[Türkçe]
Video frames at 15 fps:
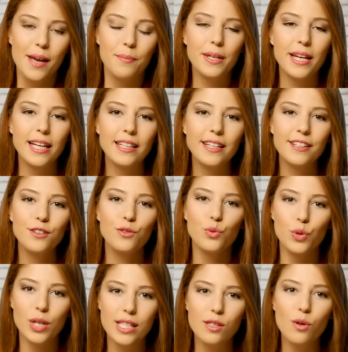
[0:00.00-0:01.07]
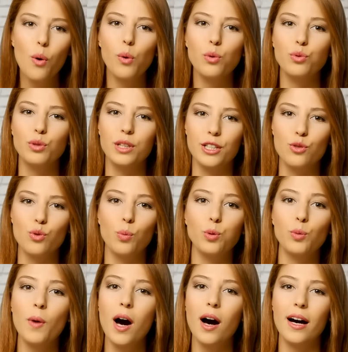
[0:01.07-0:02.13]
Bireylerin üyesi oldukları
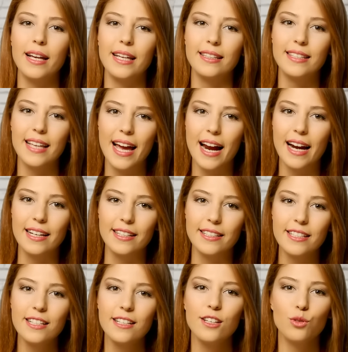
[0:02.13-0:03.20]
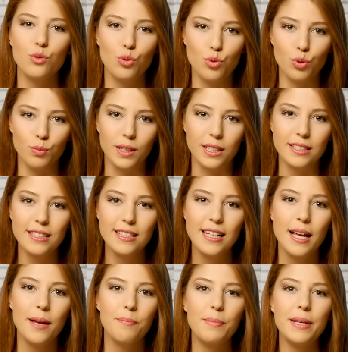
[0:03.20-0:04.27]
topluma ait değerleri, tutumları,
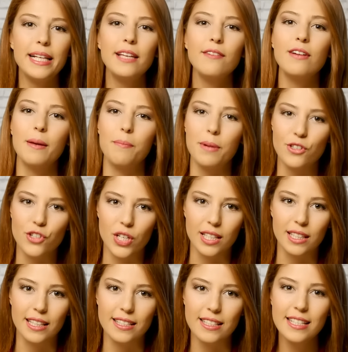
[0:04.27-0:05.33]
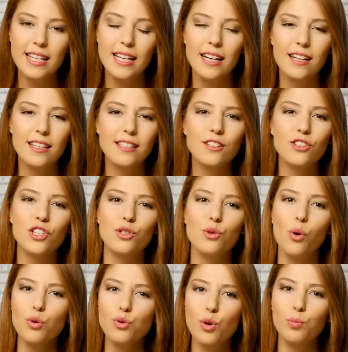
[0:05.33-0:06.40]
bilgi ve becerileri, kısacası
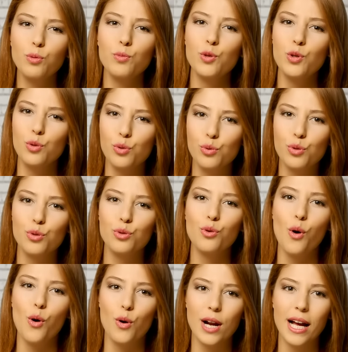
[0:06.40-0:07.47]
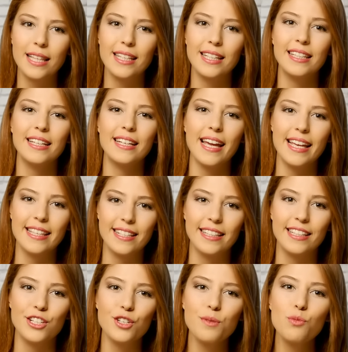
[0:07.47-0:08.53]
o toplumun kültürünü öğrendikleri
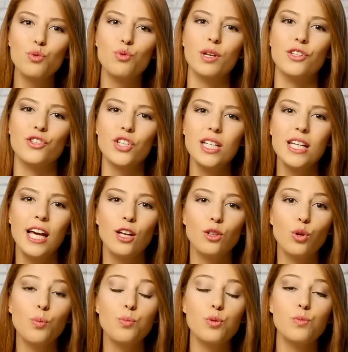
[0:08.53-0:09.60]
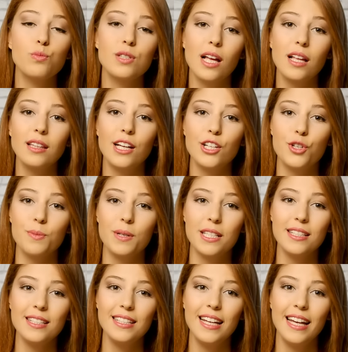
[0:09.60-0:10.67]
etkileşim süreci
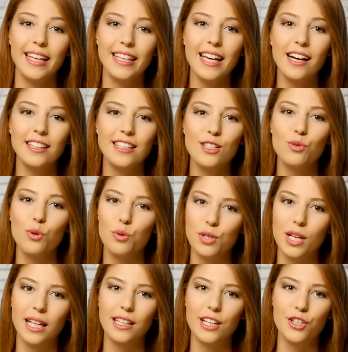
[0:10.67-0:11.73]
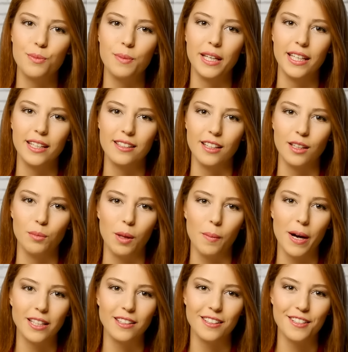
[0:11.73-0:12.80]
toplumsallaşmayı yani sosyalleşmeyi
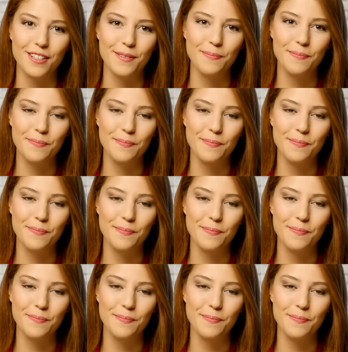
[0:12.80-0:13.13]
tanımlamaktadır.